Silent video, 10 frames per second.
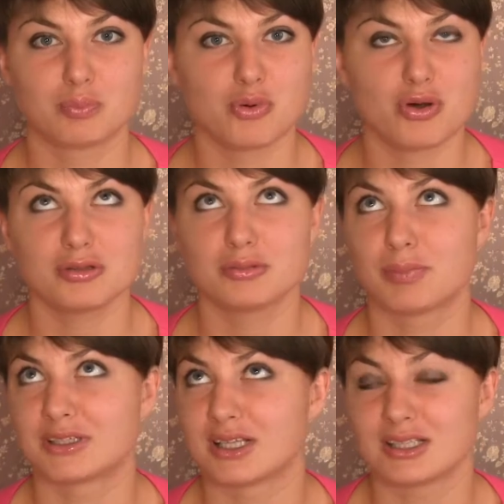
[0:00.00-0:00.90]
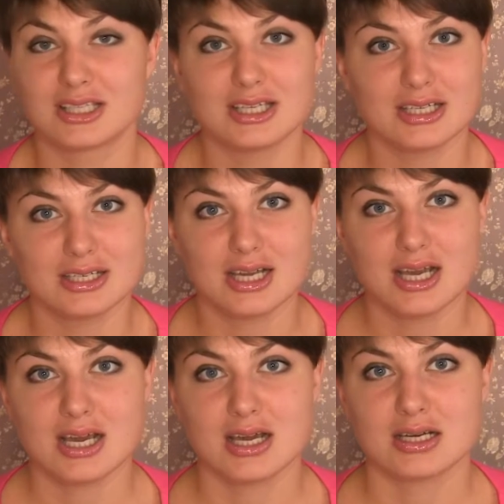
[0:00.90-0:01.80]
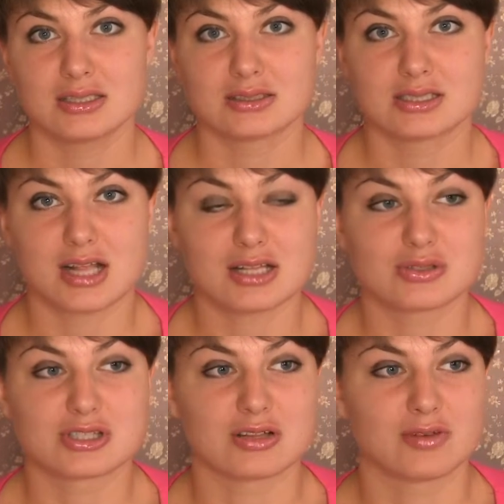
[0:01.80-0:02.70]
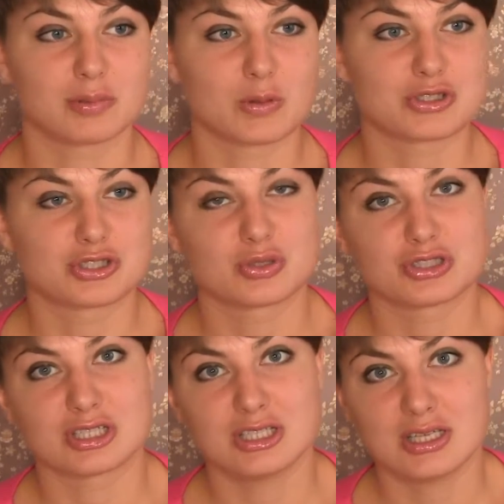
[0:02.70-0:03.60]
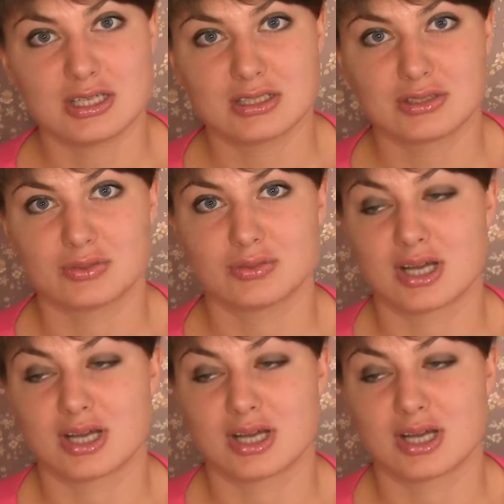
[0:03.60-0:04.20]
пол, потолки. Э, сразу стал вопрос, что же делать?